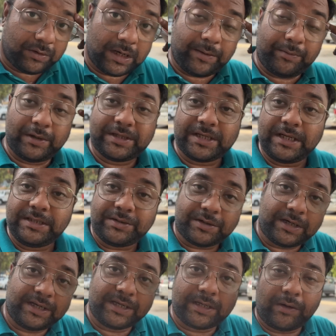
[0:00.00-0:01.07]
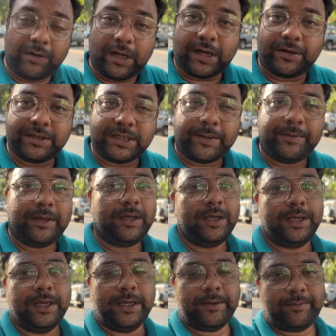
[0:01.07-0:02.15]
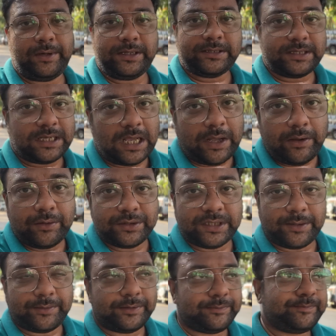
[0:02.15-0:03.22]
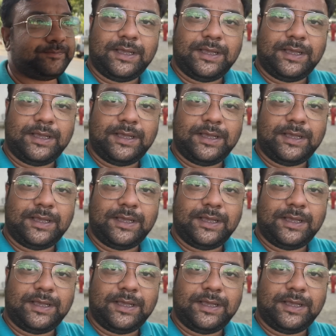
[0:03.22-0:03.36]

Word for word: ওরা বলছিলেন যে ওটা টিকাও লাগানো যাবে প্লাস খাওয়াও যাবে